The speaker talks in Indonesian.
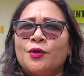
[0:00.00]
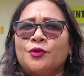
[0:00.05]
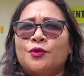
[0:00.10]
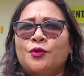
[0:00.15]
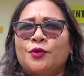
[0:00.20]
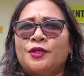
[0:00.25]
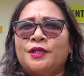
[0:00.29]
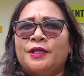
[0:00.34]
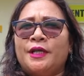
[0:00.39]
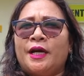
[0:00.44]

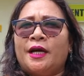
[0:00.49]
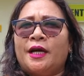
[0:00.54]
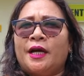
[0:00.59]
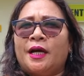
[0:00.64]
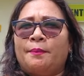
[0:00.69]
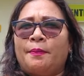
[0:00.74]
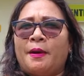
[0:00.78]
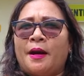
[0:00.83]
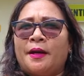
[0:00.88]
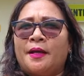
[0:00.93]
khususnya
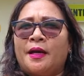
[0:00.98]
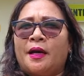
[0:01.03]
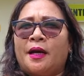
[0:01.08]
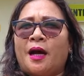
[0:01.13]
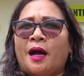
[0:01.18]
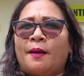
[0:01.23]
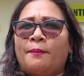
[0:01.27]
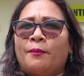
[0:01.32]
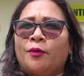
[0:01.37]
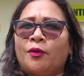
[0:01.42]
kepada
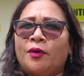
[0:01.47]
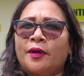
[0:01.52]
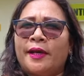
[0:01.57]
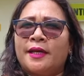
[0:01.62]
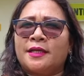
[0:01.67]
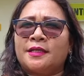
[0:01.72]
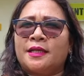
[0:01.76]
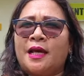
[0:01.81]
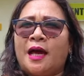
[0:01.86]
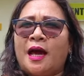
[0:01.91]

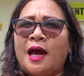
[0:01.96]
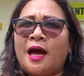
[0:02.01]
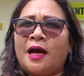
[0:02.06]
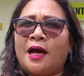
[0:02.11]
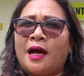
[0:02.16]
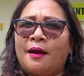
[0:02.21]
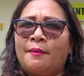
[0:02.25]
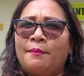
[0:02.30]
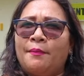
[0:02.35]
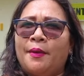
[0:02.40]
Kapolres
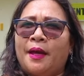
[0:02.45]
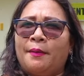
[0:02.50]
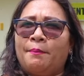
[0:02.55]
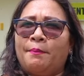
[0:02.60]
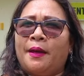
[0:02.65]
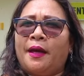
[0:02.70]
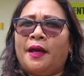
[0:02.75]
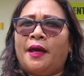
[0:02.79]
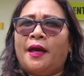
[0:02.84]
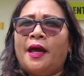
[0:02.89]

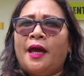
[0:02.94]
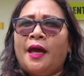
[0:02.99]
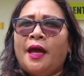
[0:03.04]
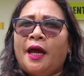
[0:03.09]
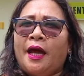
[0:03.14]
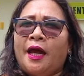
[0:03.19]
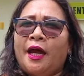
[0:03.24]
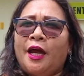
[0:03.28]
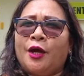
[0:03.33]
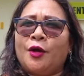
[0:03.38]
AKBP
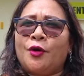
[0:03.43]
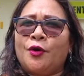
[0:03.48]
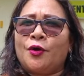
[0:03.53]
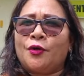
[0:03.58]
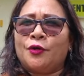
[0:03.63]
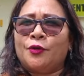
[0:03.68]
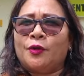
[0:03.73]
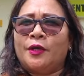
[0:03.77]
Eko